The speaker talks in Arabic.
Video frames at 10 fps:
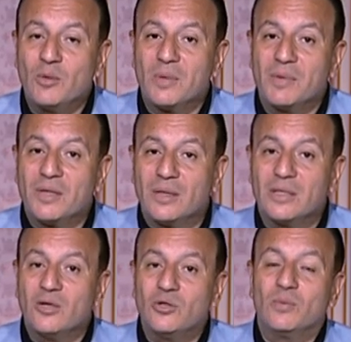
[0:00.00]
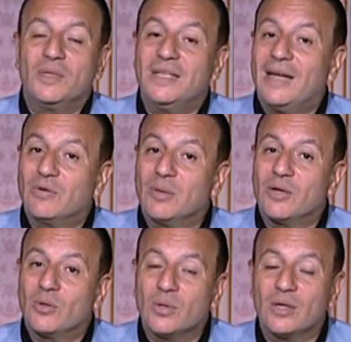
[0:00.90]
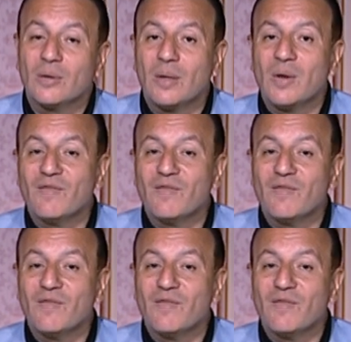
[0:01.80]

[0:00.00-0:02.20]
يومنا بالرياضة ثم لينا عودة مرة أخرى وجولة